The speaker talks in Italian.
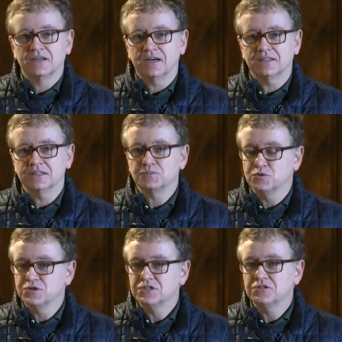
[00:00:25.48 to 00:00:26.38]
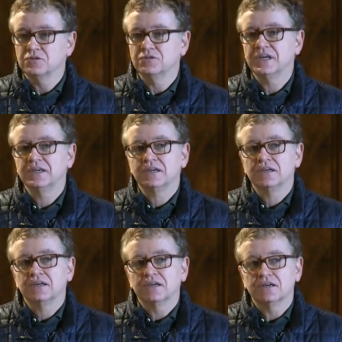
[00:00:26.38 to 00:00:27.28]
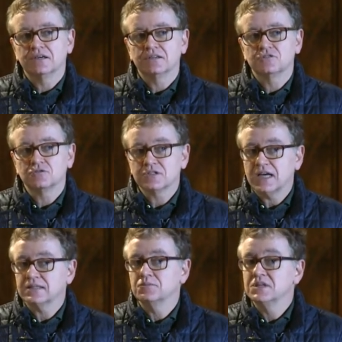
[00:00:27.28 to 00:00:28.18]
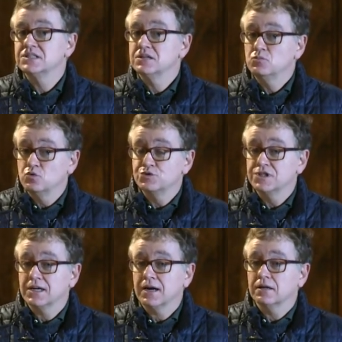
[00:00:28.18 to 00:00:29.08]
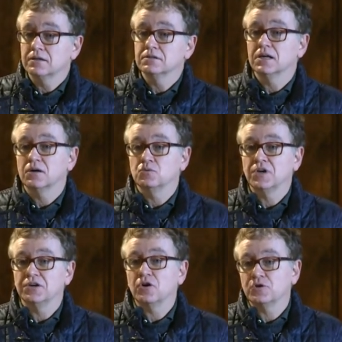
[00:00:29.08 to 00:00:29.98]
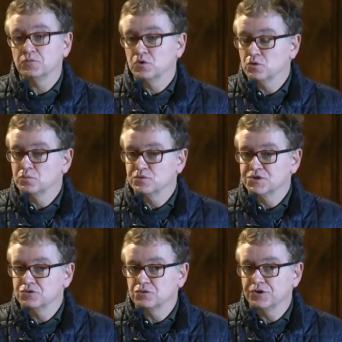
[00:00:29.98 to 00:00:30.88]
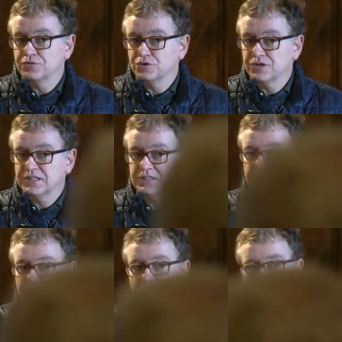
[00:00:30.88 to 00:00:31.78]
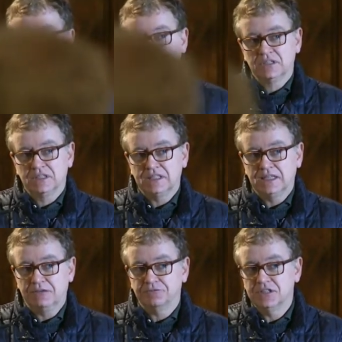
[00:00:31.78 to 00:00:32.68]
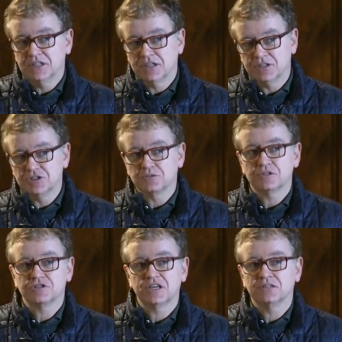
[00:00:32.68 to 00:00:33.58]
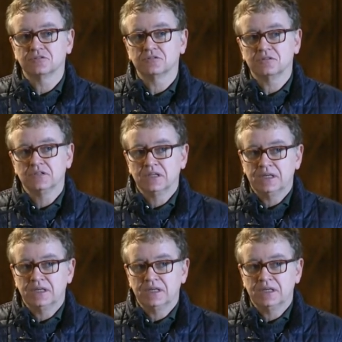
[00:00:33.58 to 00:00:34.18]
a disposizione eh, sono state messe in musica da un anonimo compositore fiorentino della fine del Cinquecento